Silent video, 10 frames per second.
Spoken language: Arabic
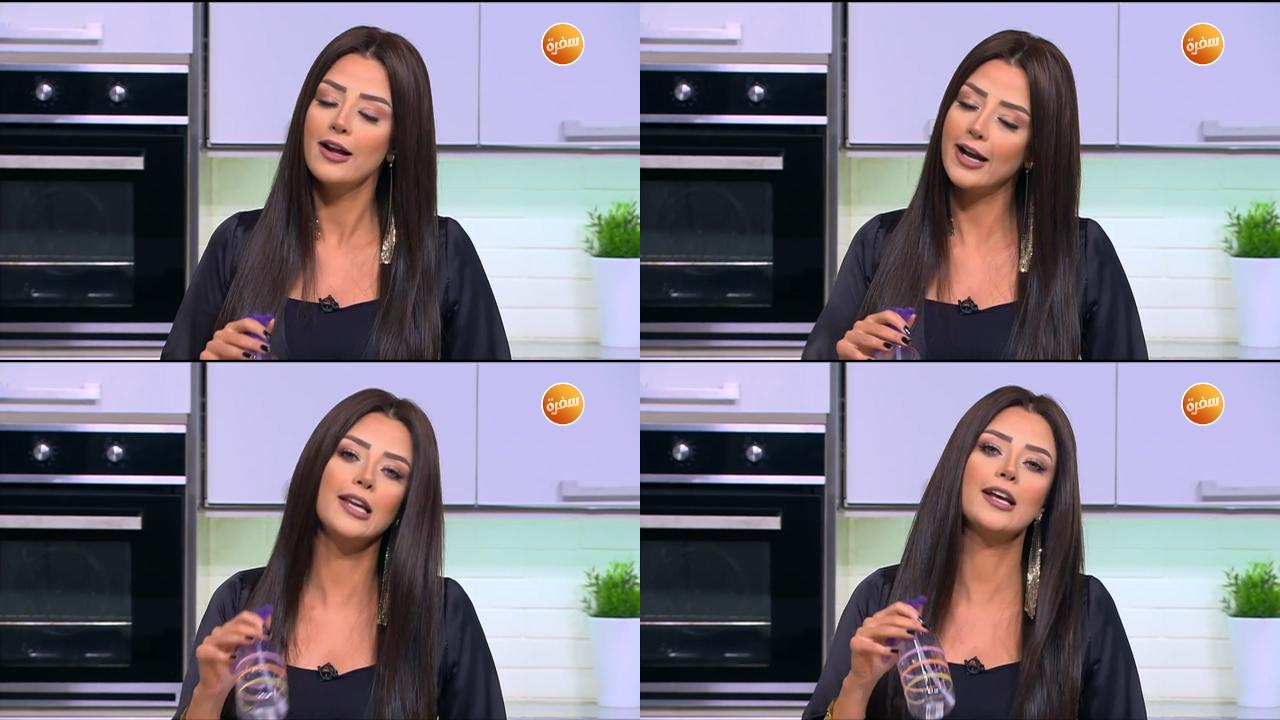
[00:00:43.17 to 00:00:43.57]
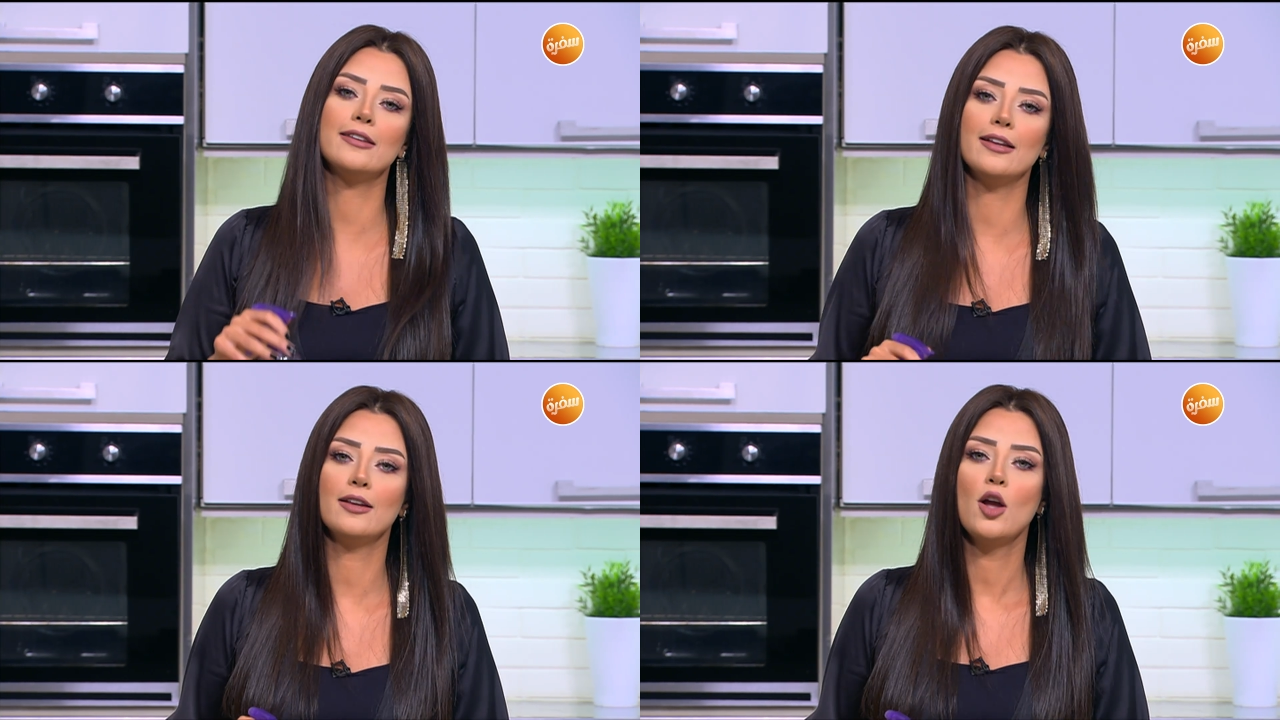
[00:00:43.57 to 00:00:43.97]
غالي
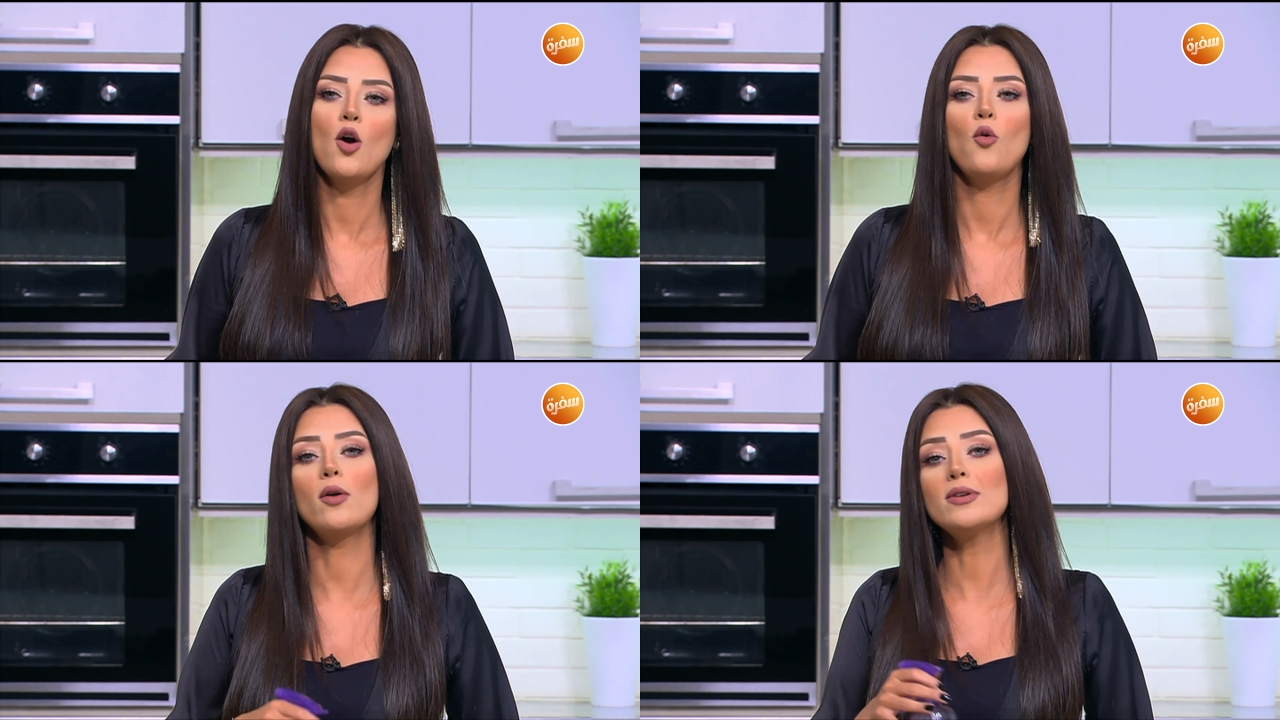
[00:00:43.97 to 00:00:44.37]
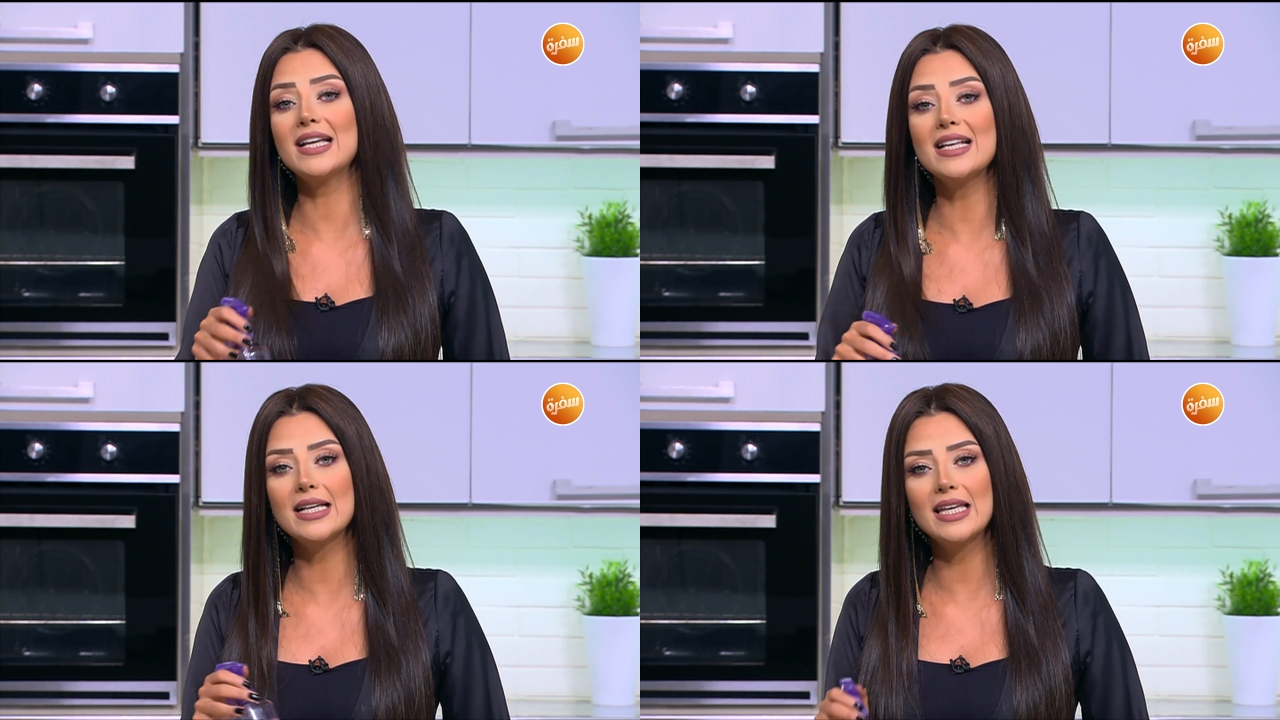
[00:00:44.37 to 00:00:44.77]
جدا ولو انت
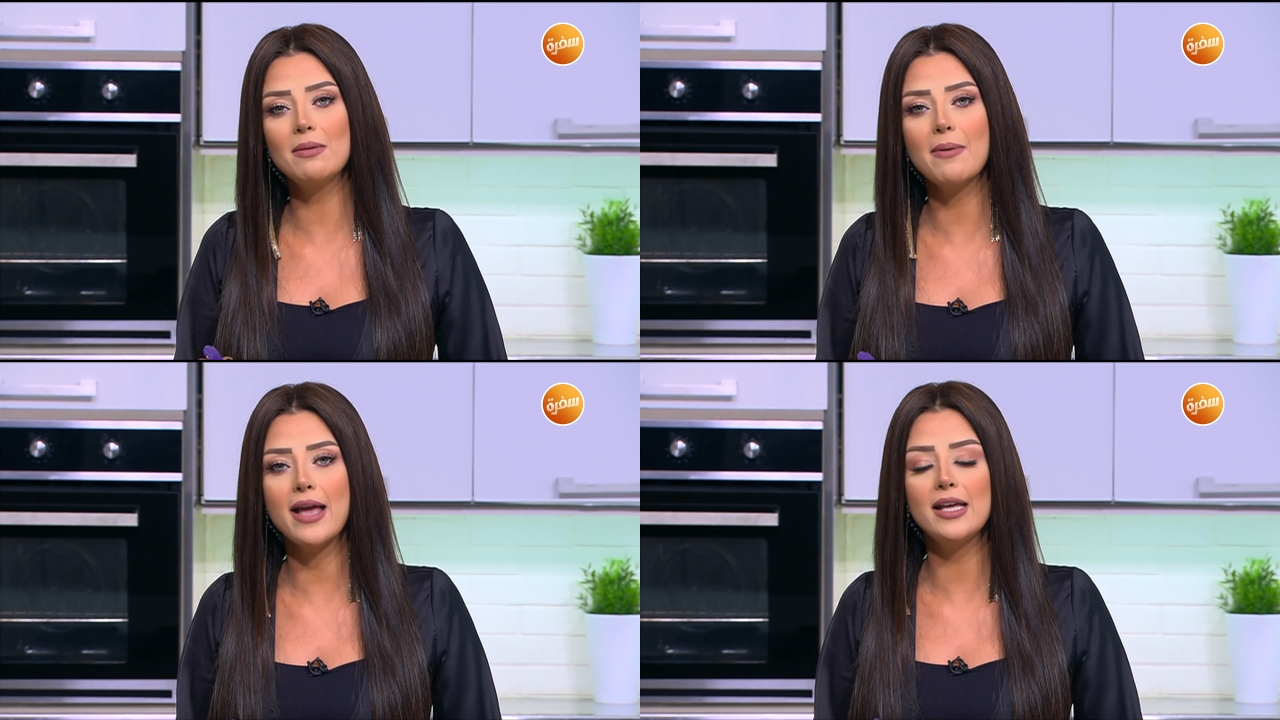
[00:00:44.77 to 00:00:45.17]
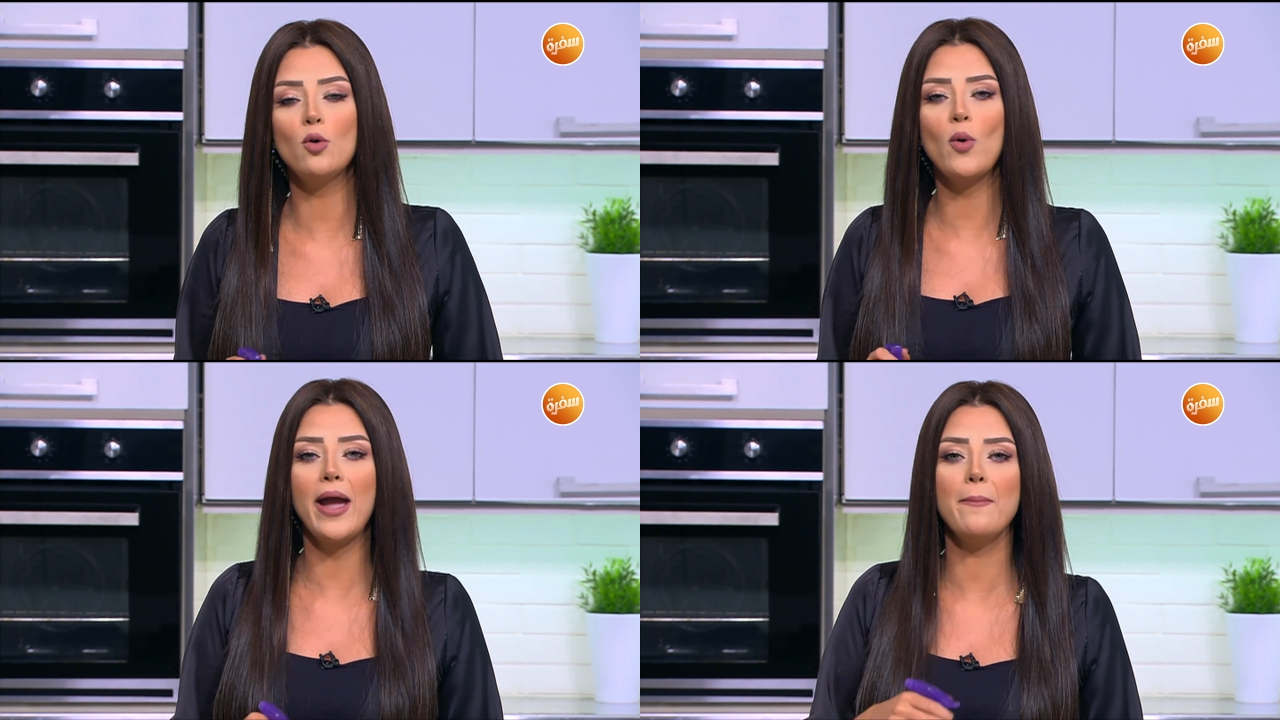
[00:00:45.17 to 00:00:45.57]
عايزه تجيبي بقى ايه
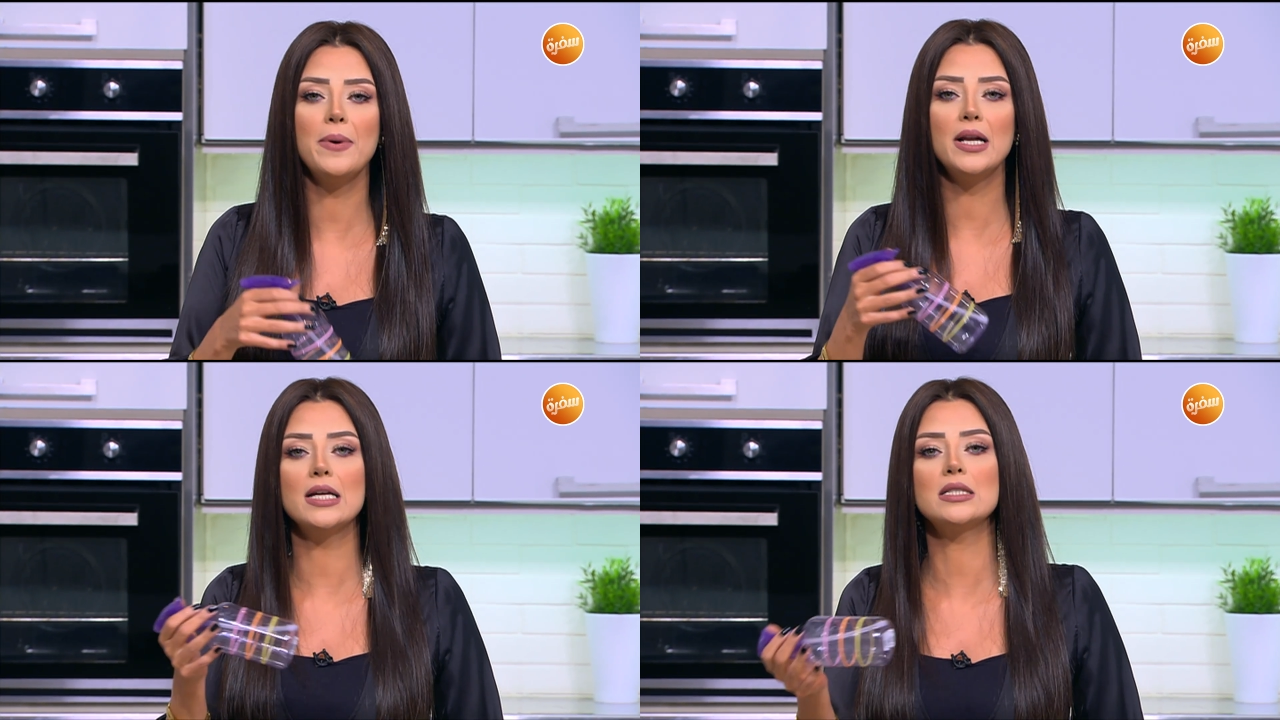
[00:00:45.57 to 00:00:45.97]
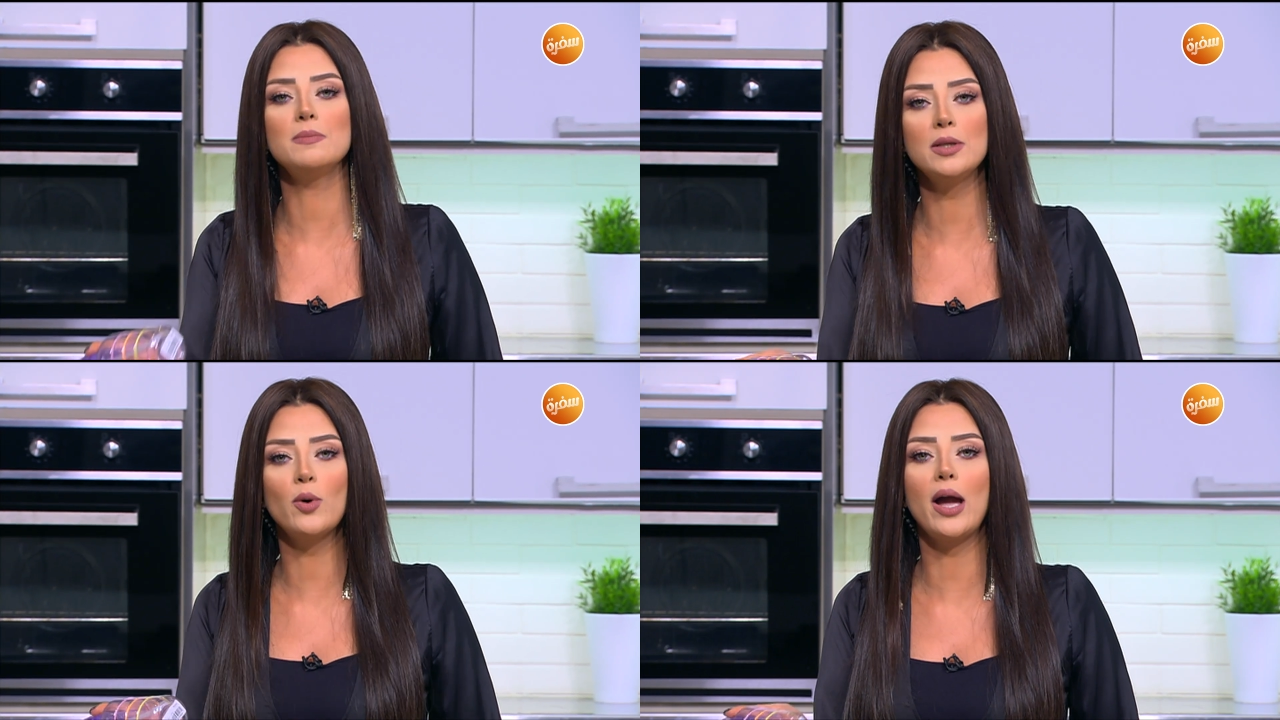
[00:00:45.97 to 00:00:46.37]
واحد
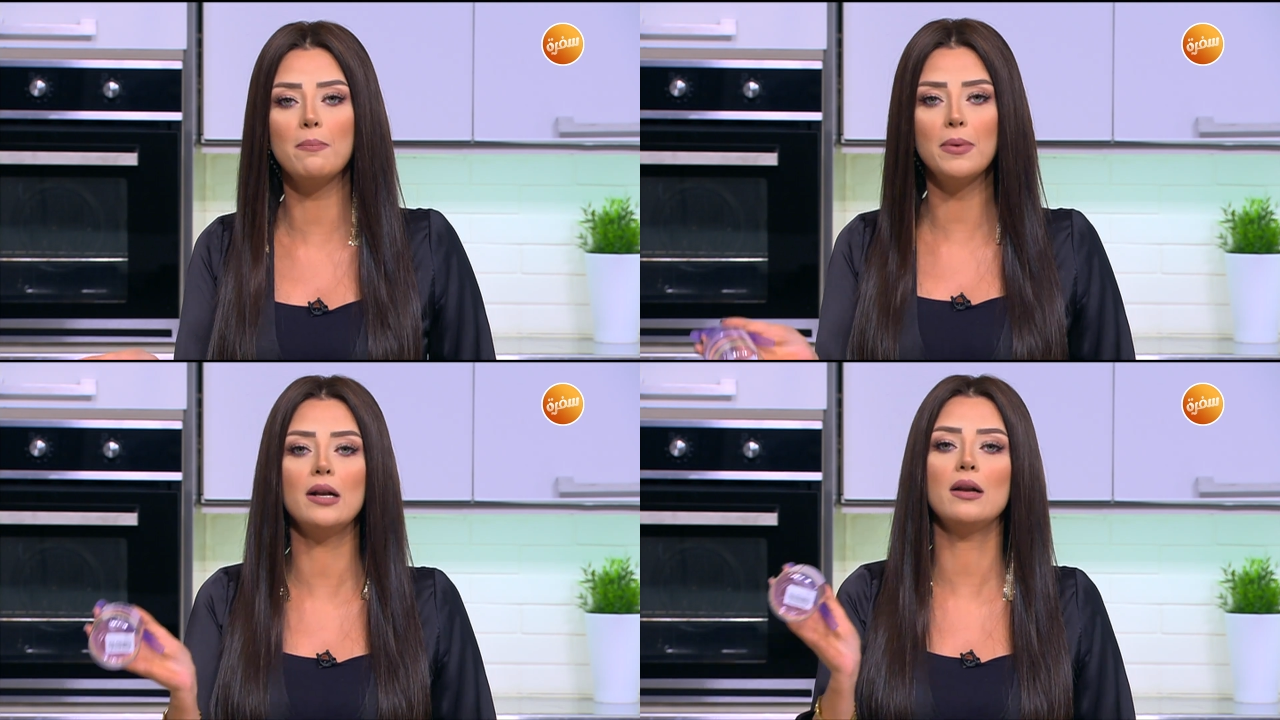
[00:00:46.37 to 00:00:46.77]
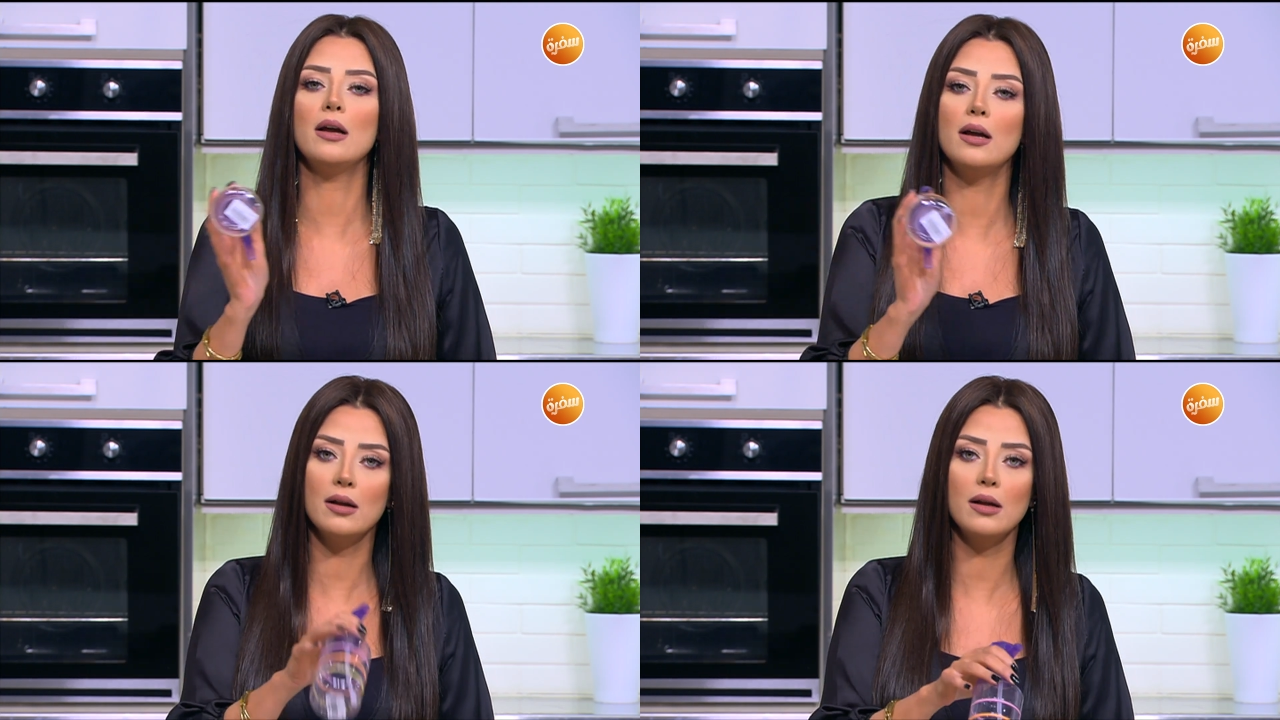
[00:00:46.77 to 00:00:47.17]
بالياسمين واحد بال
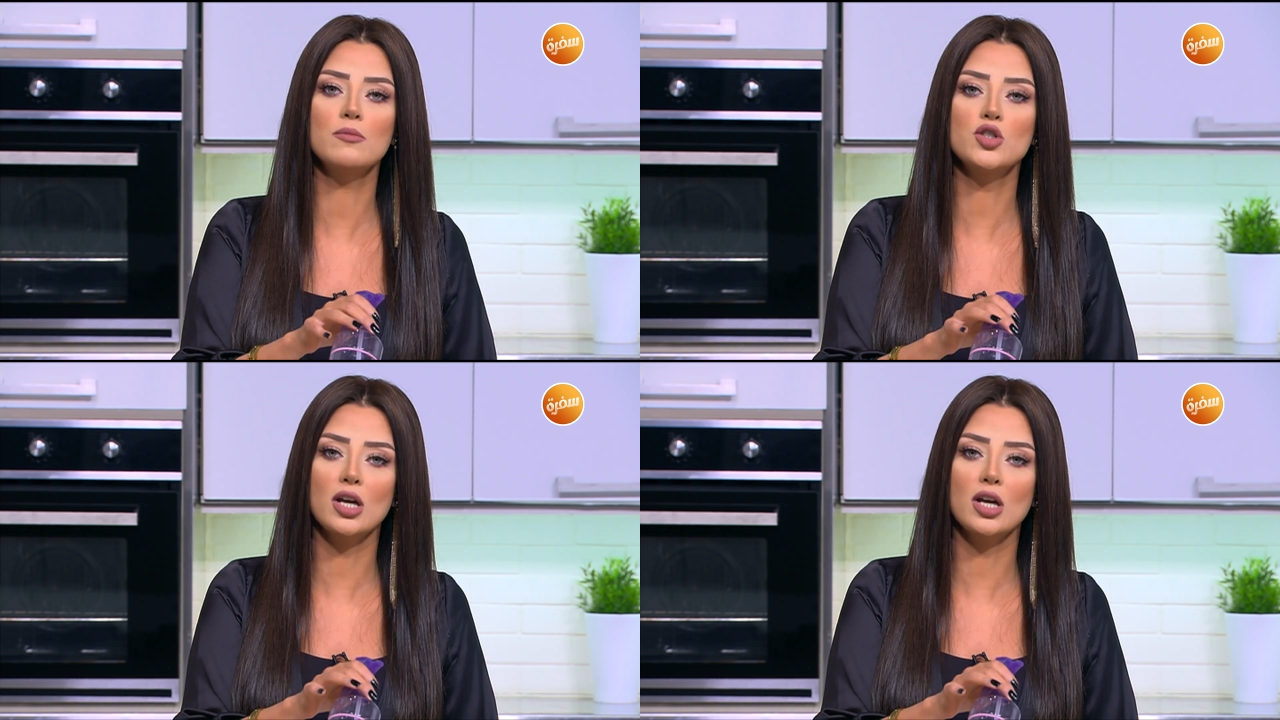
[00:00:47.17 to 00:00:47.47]
آه، مش